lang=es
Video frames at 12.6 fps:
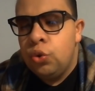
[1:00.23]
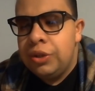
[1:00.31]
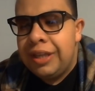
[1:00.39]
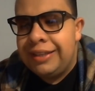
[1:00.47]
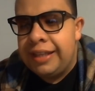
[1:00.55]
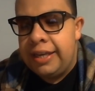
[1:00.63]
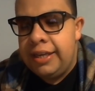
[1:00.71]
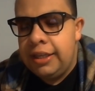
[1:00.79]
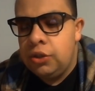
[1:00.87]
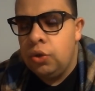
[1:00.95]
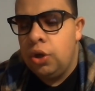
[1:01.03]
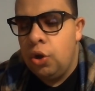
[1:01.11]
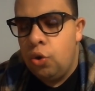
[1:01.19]

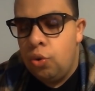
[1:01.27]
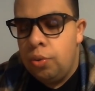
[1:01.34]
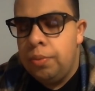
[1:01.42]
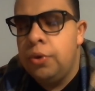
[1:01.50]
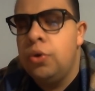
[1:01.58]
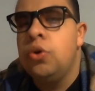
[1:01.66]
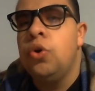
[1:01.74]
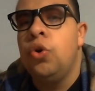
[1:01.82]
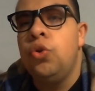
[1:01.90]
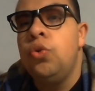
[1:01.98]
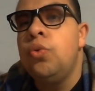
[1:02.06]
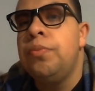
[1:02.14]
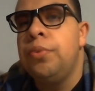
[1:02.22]
detallito que hubo con
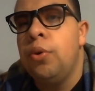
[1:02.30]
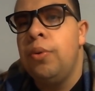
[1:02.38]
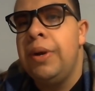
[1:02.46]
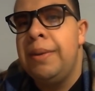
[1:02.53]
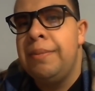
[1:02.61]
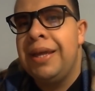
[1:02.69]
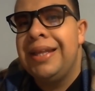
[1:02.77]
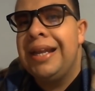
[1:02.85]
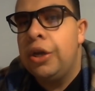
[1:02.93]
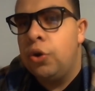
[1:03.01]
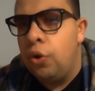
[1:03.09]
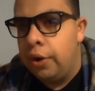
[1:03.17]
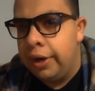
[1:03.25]
un problema del
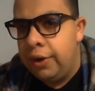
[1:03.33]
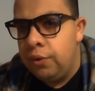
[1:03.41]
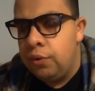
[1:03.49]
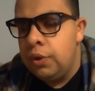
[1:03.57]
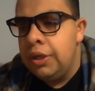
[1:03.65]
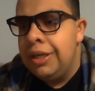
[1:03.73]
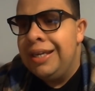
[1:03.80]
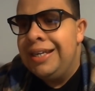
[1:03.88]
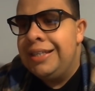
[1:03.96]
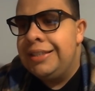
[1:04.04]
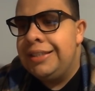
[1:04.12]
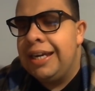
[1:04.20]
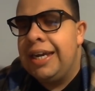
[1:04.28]
correo,
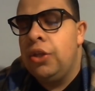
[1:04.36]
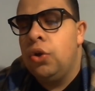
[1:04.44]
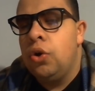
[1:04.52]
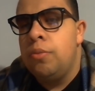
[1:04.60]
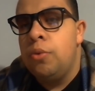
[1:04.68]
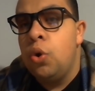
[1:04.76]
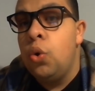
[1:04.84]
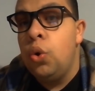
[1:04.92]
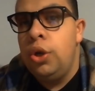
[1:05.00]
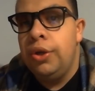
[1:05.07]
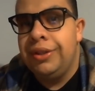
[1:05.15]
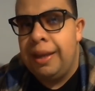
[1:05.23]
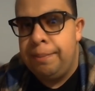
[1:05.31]
se quedó como
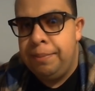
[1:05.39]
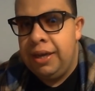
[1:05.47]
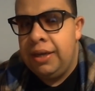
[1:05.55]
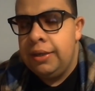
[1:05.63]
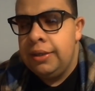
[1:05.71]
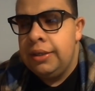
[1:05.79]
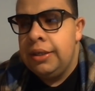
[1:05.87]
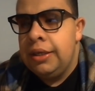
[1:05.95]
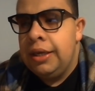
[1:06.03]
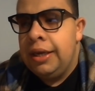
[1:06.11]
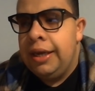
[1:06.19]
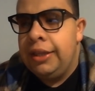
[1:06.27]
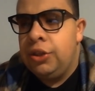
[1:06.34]
Julio Tapia.
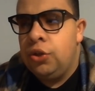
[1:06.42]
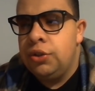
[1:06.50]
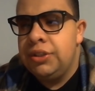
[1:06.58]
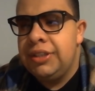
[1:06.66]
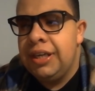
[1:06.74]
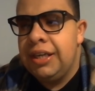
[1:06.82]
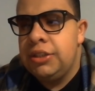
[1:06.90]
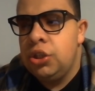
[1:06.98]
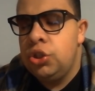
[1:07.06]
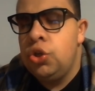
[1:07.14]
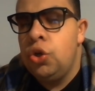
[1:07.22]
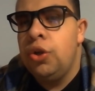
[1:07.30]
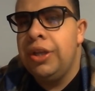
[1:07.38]
Entonces
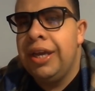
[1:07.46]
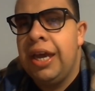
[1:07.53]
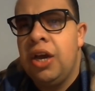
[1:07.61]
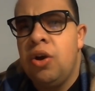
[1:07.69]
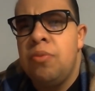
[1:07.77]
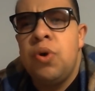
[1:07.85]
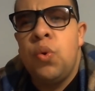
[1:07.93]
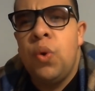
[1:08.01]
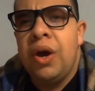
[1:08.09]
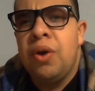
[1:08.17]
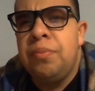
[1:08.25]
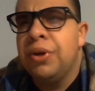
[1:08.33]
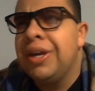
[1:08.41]
yo lo dejé como
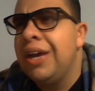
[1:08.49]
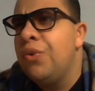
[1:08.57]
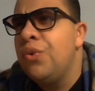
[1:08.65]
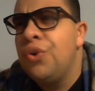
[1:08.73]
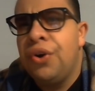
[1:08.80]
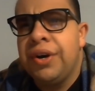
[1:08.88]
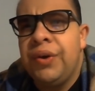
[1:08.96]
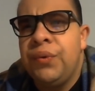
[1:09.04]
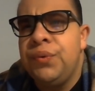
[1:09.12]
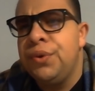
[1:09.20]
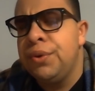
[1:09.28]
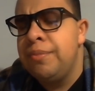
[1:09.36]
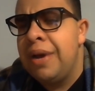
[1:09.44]
juego porque era un correo
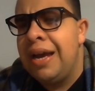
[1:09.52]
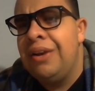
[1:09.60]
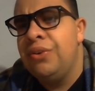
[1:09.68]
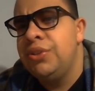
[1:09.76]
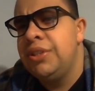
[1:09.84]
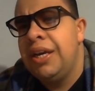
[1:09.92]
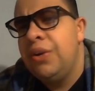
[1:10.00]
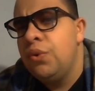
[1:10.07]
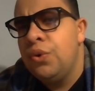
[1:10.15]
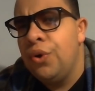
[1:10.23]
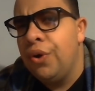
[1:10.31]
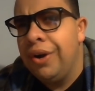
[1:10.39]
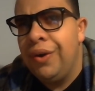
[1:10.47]
normal, o sea, era un
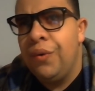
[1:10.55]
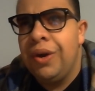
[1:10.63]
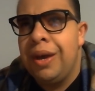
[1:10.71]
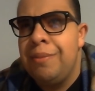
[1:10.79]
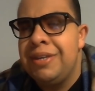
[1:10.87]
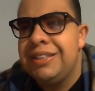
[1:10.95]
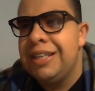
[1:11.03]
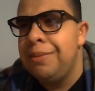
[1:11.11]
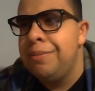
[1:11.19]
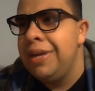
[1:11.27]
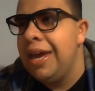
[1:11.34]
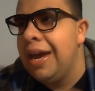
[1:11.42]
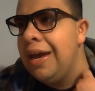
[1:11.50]
correo que me
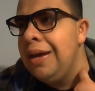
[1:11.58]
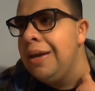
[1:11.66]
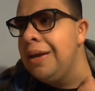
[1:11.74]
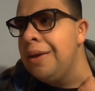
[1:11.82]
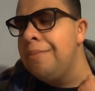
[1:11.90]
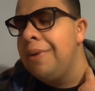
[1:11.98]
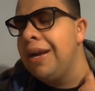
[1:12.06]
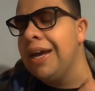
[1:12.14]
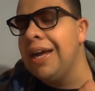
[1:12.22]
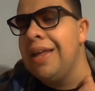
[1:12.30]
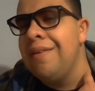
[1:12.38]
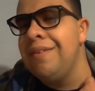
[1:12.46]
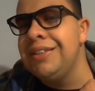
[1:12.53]
servía para
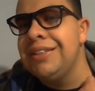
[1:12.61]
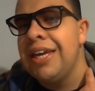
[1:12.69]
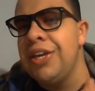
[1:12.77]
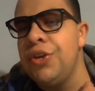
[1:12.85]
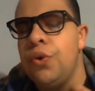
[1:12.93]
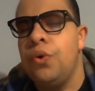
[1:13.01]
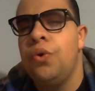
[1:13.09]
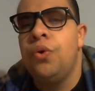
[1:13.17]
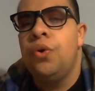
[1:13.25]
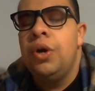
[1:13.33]
cada vez que yo